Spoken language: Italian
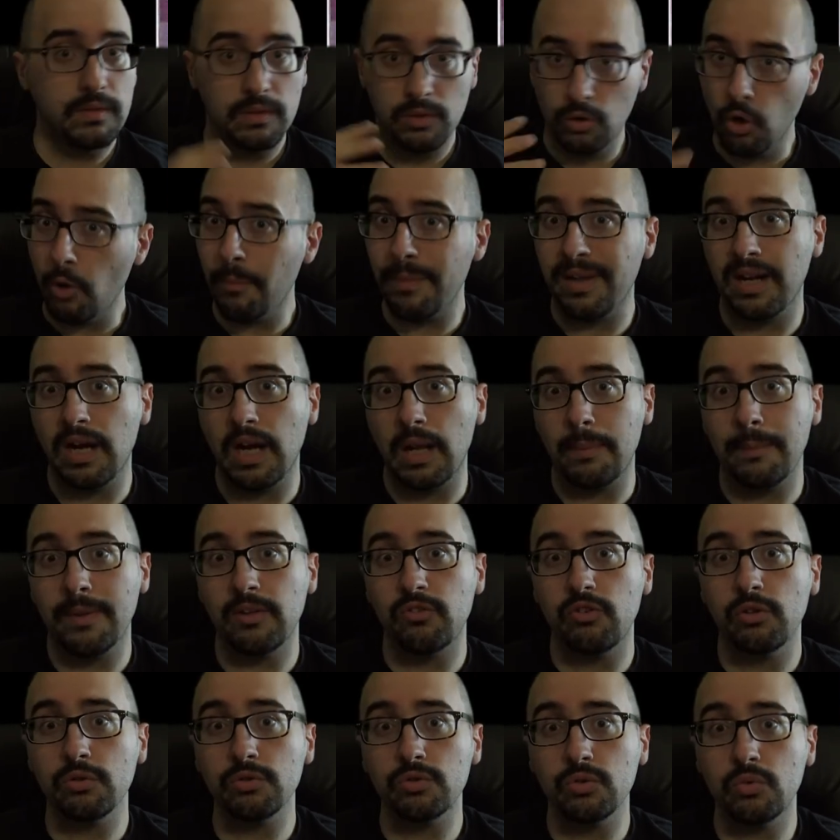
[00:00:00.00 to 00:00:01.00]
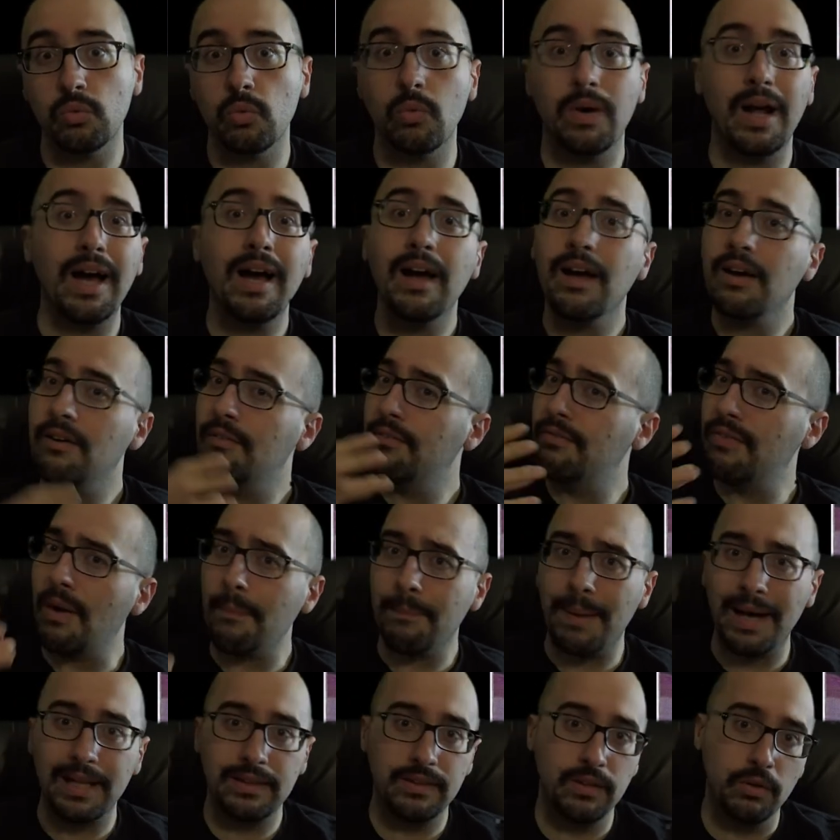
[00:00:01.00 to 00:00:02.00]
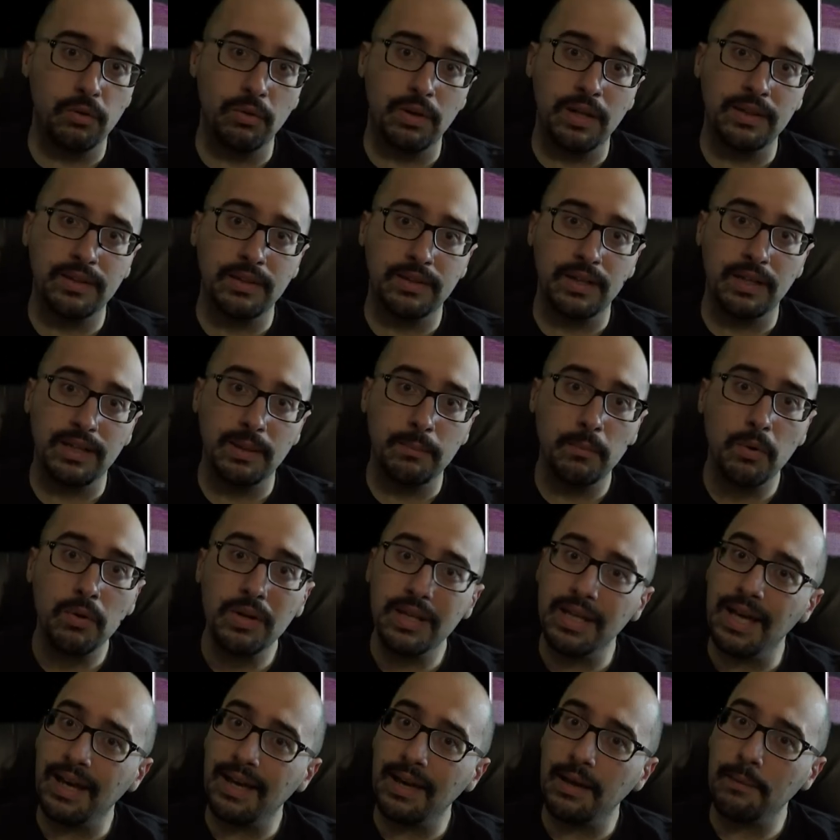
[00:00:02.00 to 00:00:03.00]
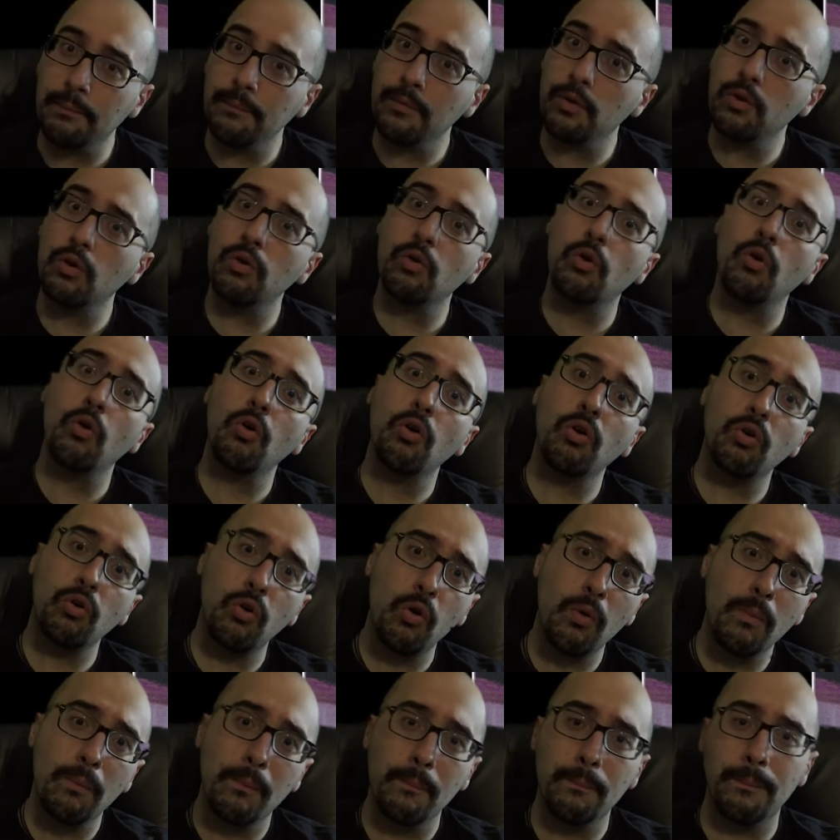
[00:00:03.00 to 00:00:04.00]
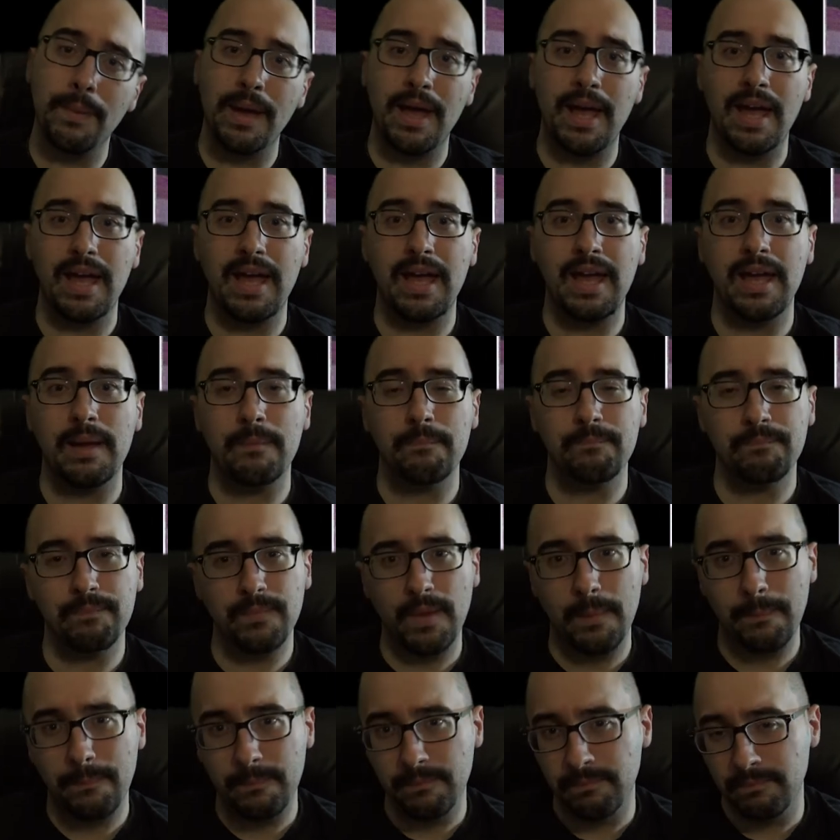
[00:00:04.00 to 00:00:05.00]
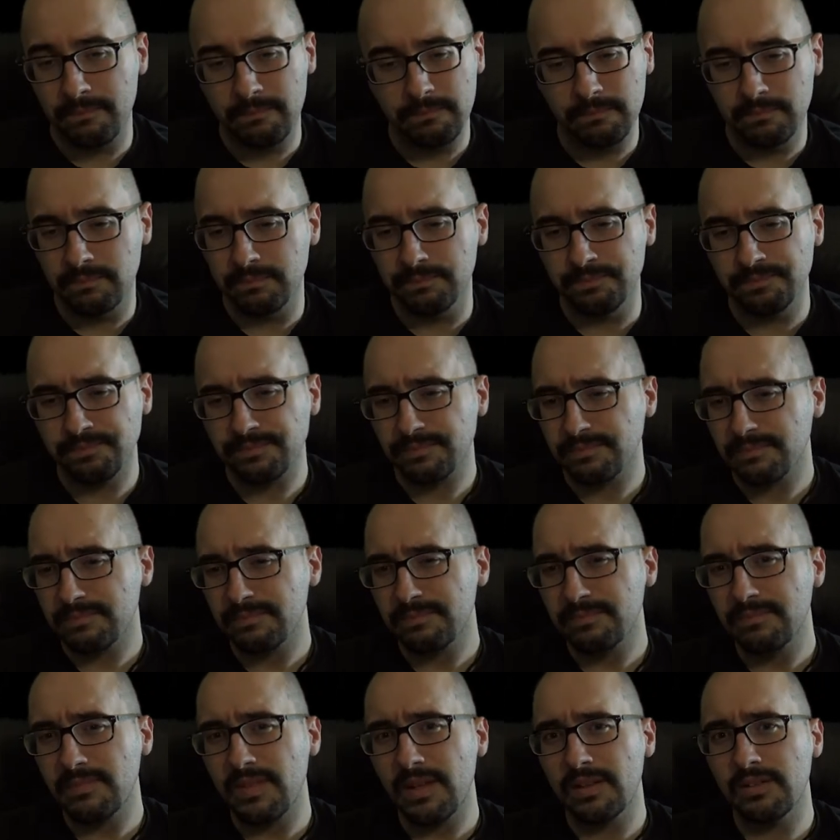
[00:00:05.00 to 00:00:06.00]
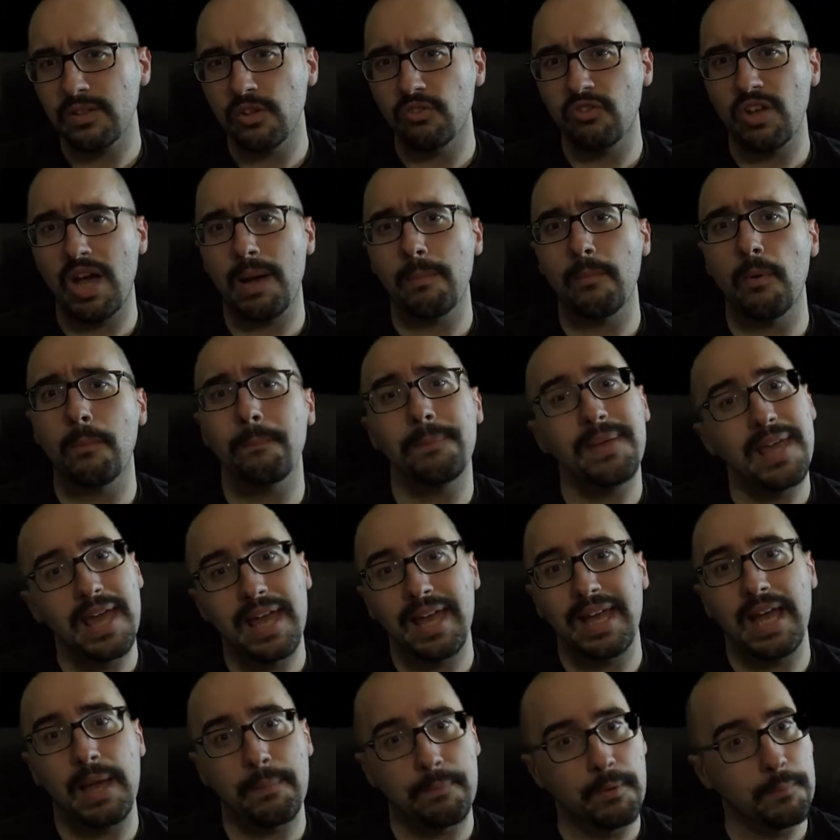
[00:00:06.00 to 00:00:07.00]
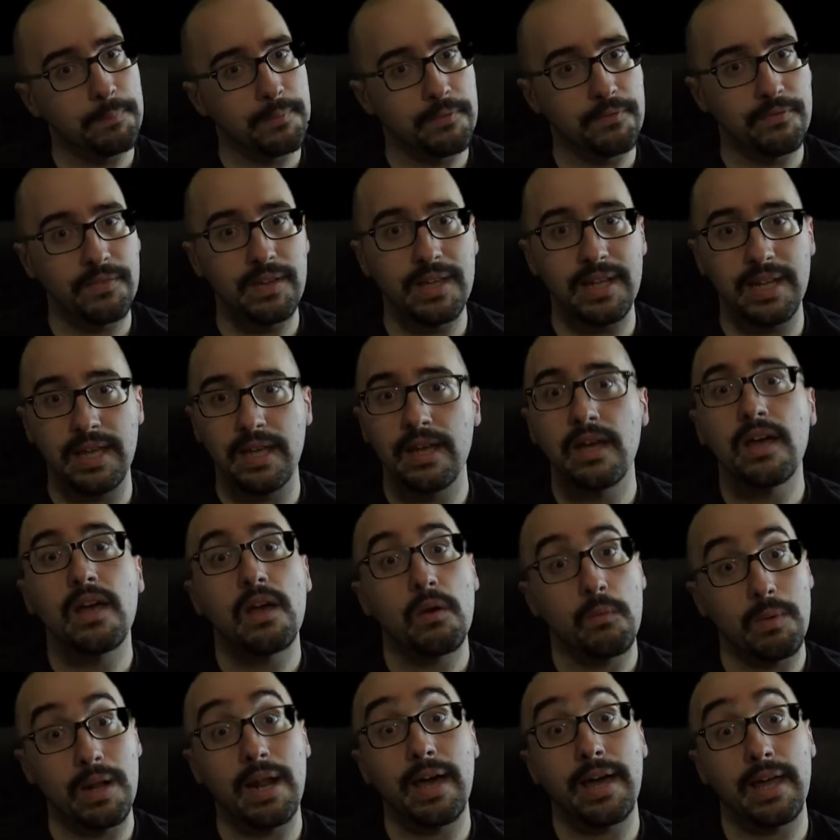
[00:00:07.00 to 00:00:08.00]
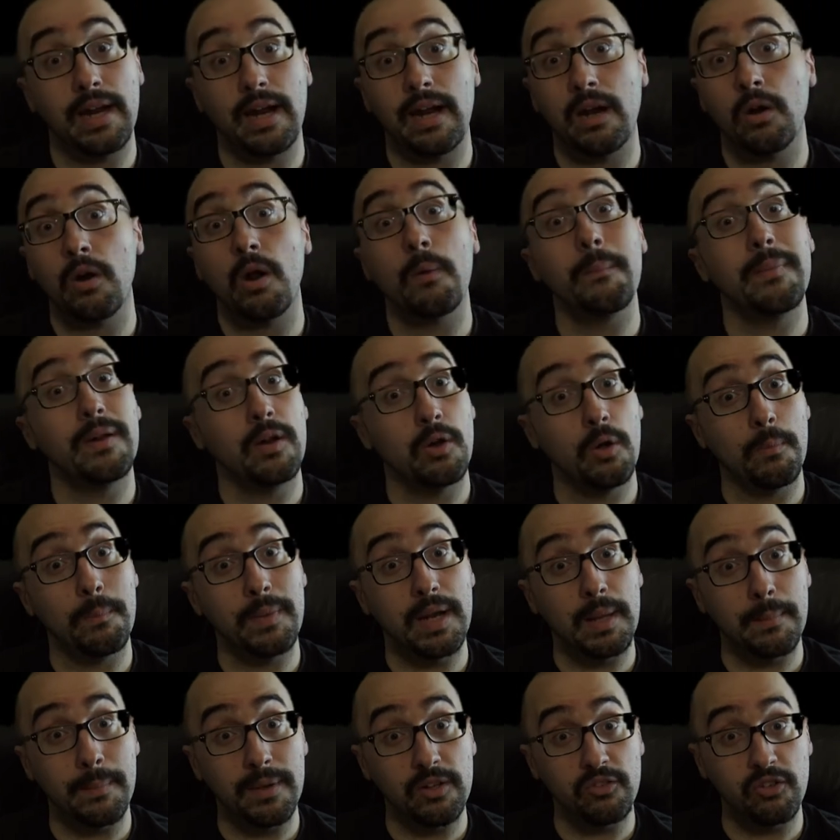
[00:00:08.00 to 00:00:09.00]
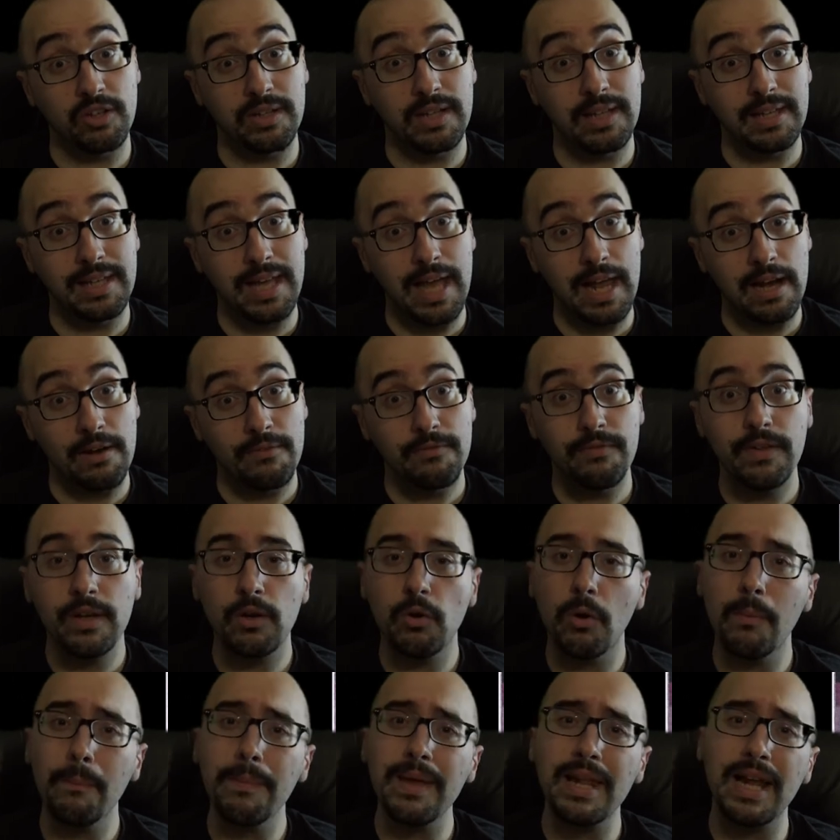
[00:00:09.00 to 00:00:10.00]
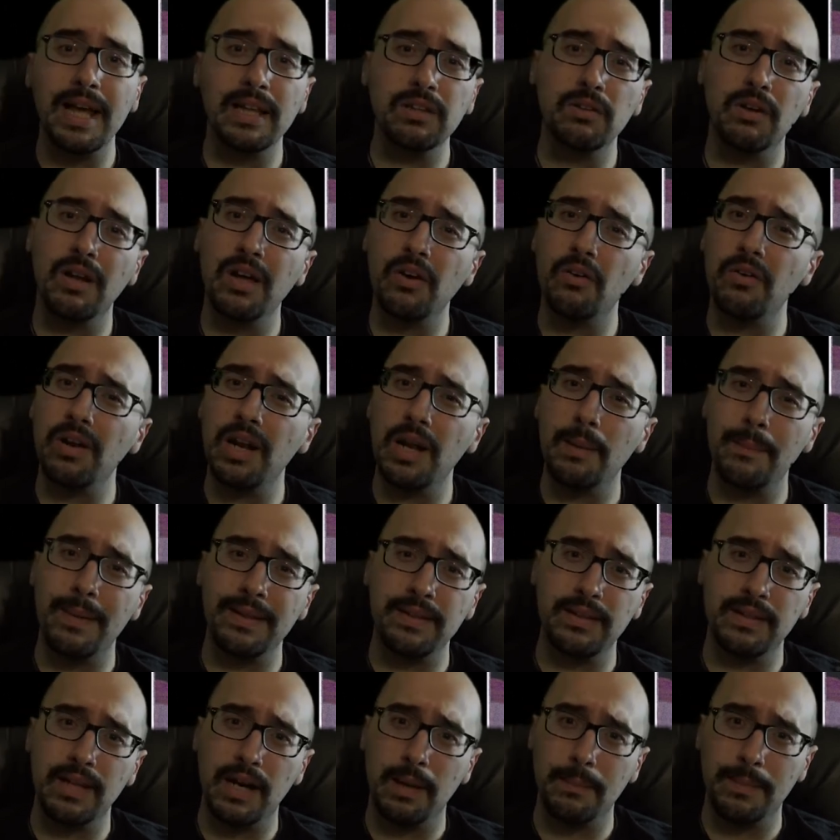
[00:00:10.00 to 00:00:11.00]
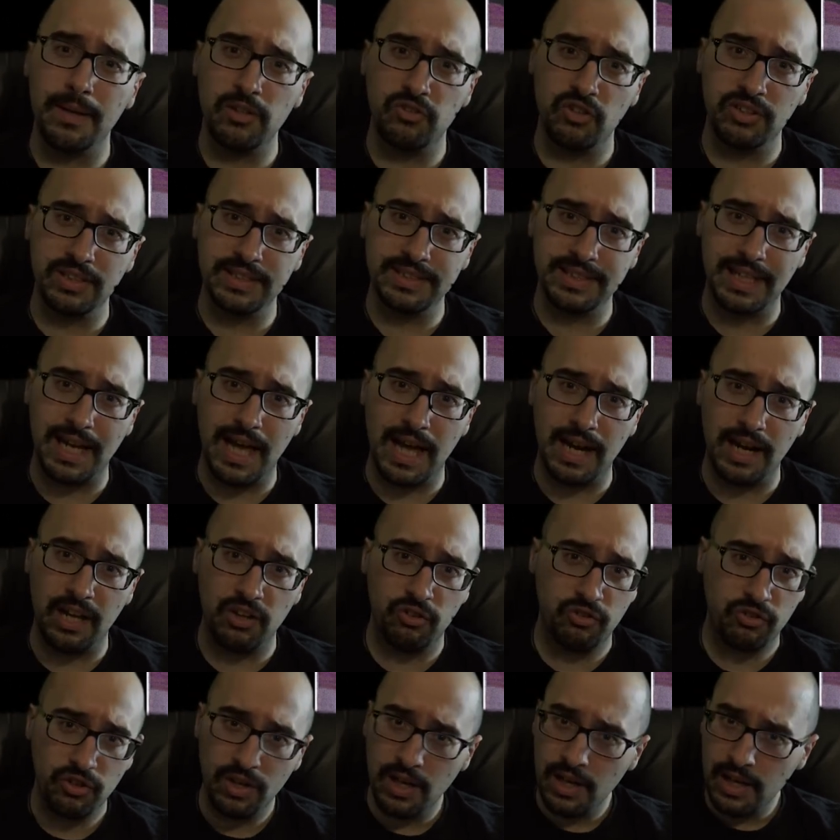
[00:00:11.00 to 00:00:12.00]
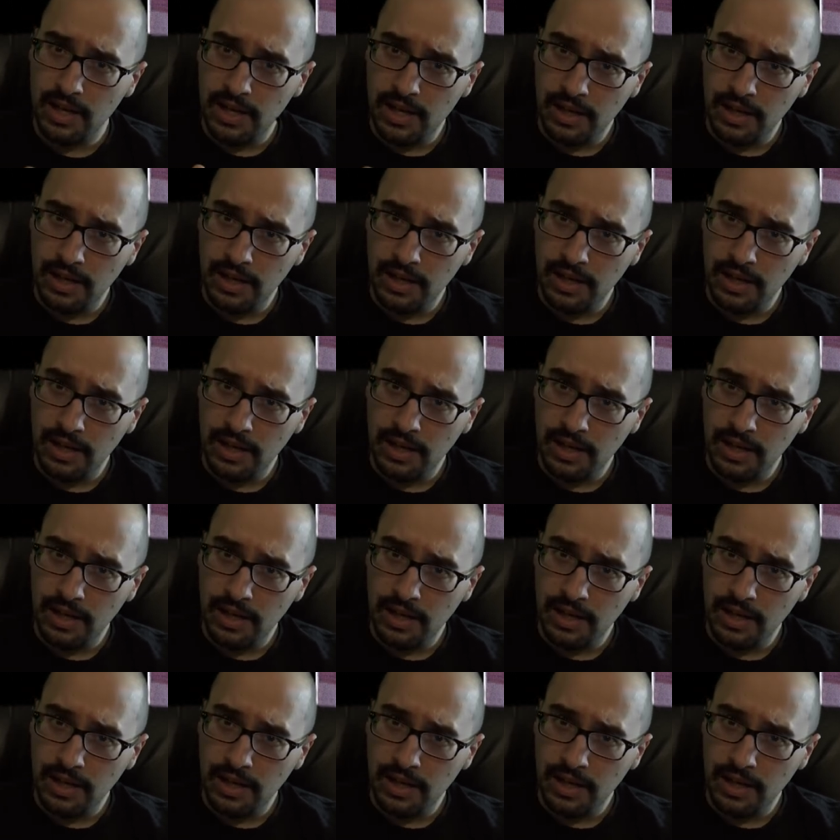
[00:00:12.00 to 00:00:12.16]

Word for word: Domina la magia oscura, fa patti con entità demoniache, corrompe e, mm, diciamo, piega i propri fini quella che era la nobile magia degli elfi, combinandola con elementi della magia di Slanesh.